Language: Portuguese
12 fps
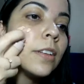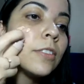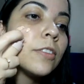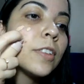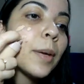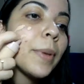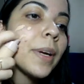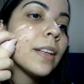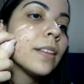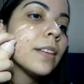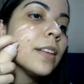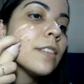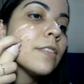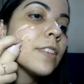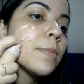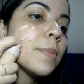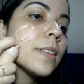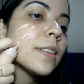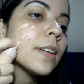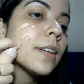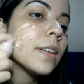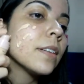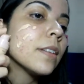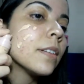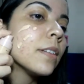tive que apertar três vezes pra ele sair.